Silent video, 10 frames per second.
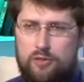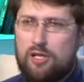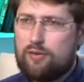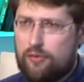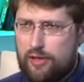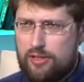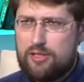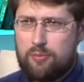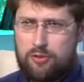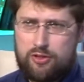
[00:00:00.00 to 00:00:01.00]
недавно в
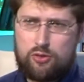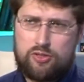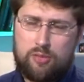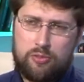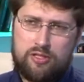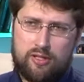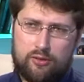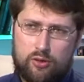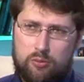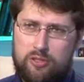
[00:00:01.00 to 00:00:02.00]
Греции произошло событие,
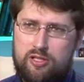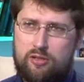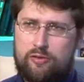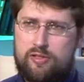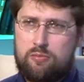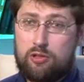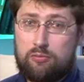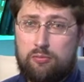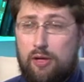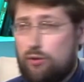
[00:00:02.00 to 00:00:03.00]
которое облетело весь мир.
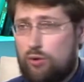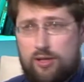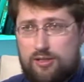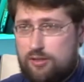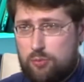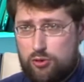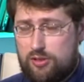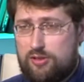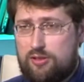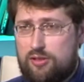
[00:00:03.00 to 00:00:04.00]
Оно оказалось
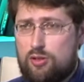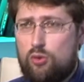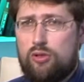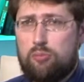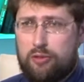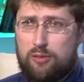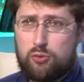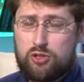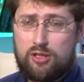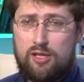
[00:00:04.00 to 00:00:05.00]
просто сенсационным,
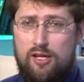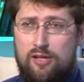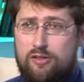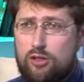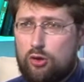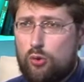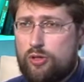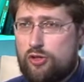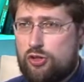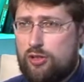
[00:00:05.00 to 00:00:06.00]
потому что никто
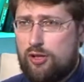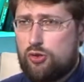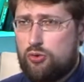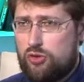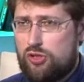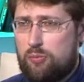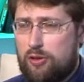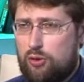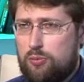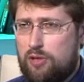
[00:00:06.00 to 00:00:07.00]
не ожидал, что нечто
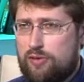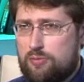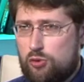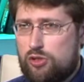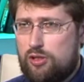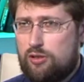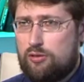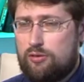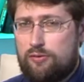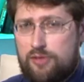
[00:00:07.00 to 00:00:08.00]
подобное возможно
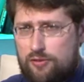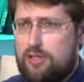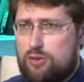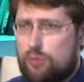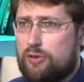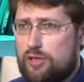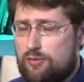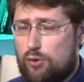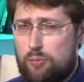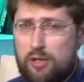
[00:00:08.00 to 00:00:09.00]
в цивилизованной
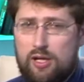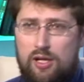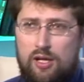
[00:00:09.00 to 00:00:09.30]
Европе.